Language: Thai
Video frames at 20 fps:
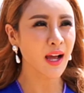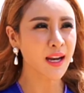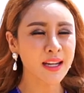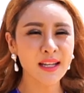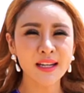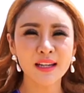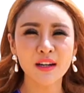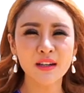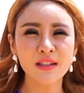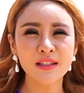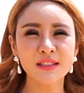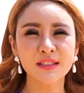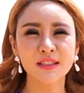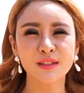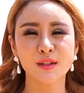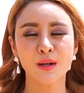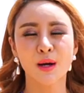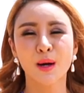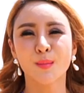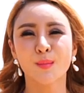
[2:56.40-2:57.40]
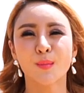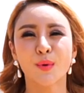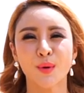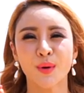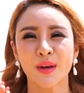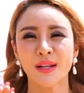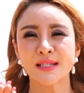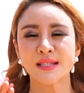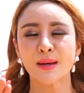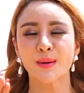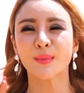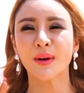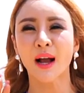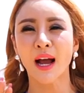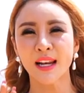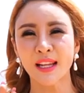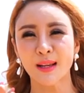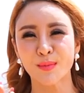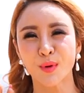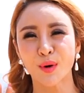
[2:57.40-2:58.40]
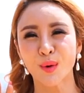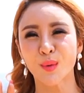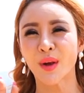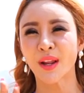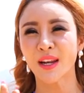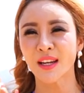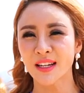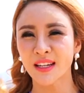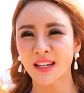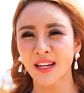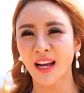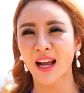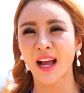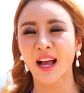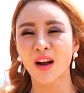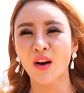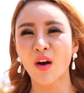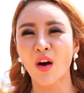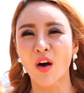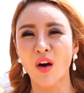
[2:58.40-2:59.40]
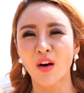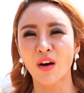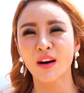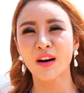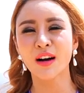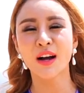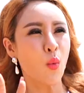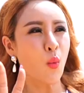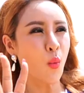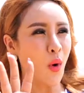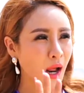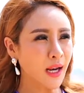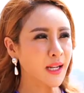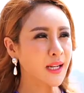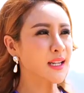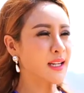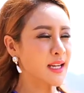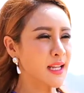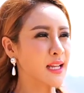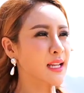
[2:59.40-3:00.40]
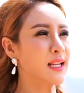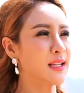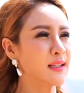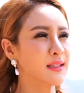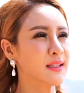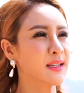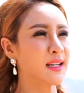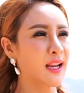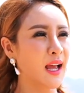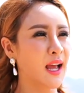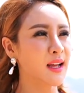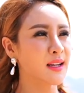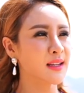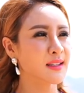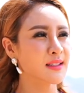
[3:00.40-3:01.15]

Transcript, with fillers: ล่ะนี่ก็คือบริเวณสำคัญอีกบริเวณหนึ่งนะคะของวัดนี้เลยนะ